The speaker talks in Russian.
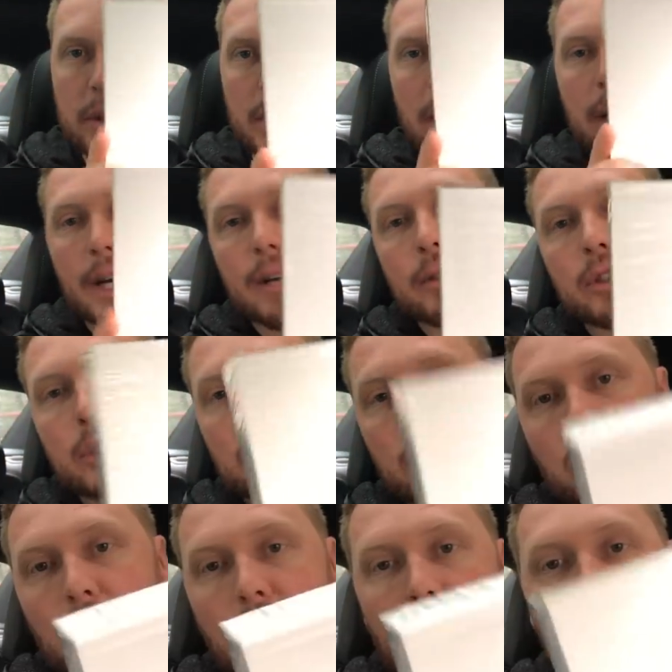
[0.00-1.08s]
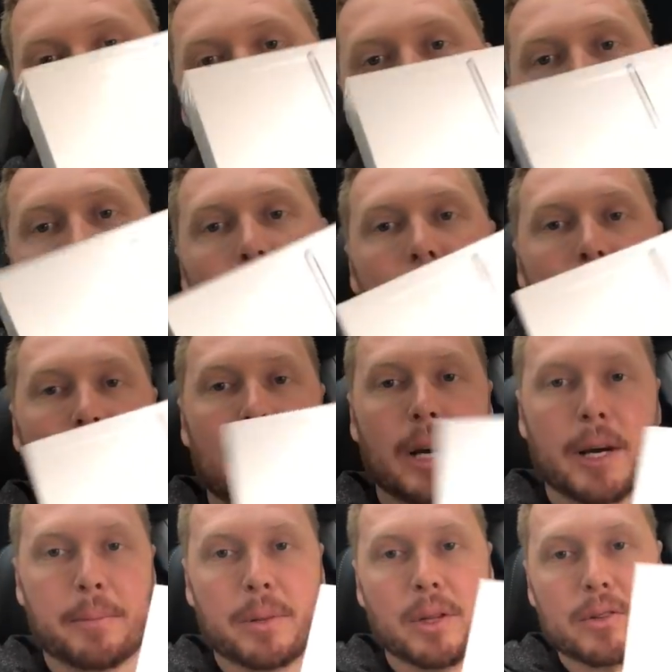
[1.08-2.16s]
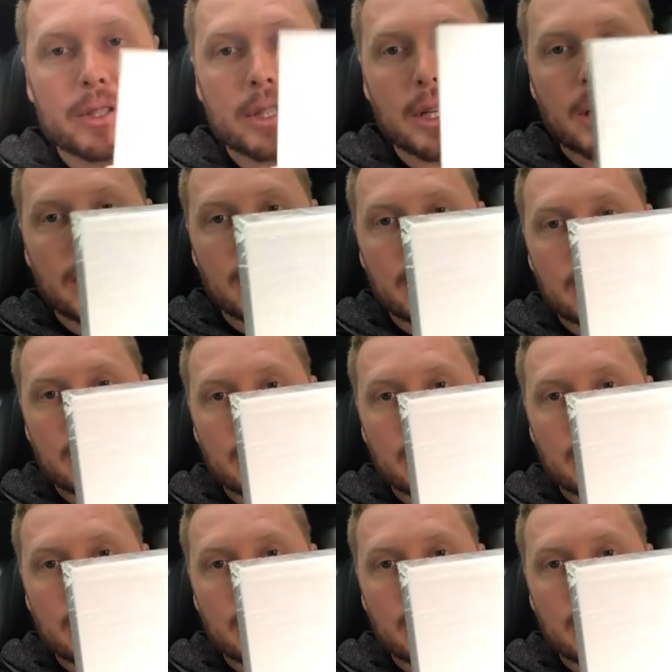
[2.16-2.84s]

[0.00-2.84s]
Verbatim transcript: вот такая вот штука Appleовская,